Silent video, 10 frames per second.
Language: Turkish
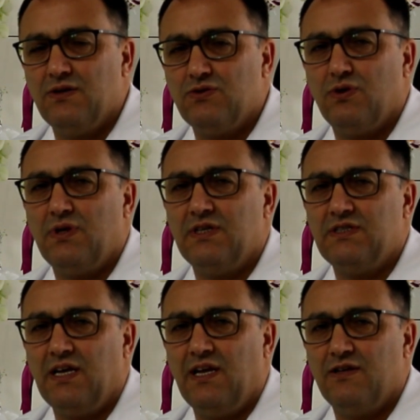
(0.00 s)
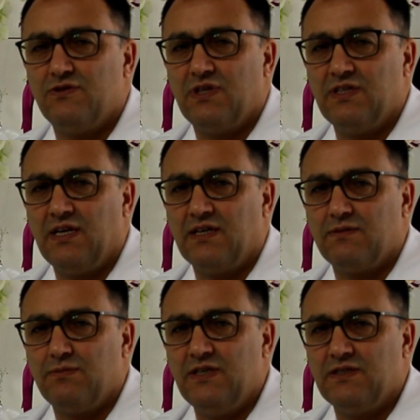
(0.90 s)
şöyle şekiller üzerinden
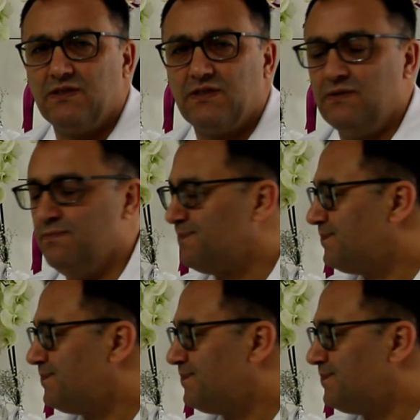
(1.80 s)
anlatmaya çalışayım.